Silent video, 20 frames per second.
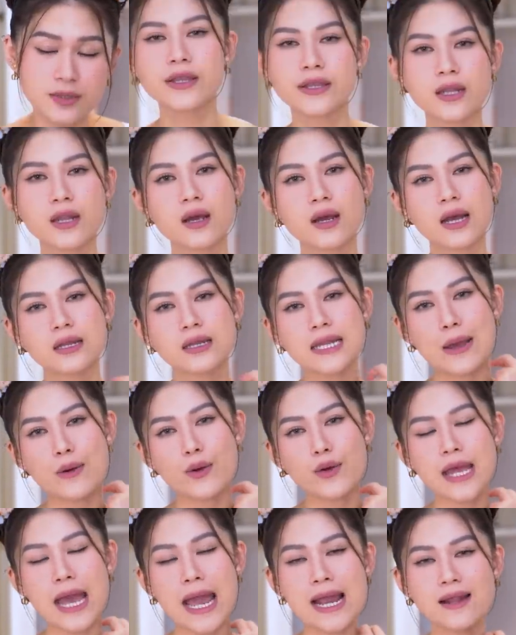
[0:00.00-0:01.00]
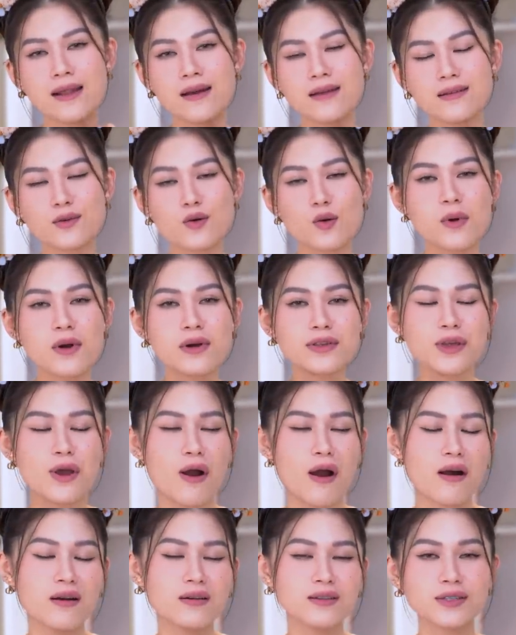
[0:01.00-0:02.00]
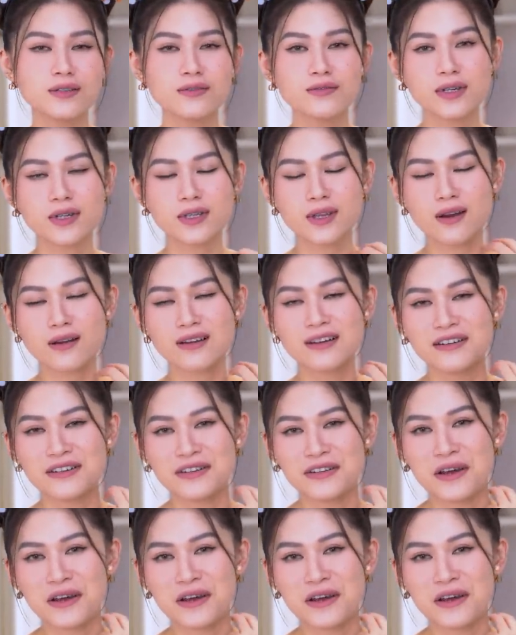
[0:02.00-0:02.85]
cho nên đeo cái dây lên nó cũng hơi nhỏ so với cái thân người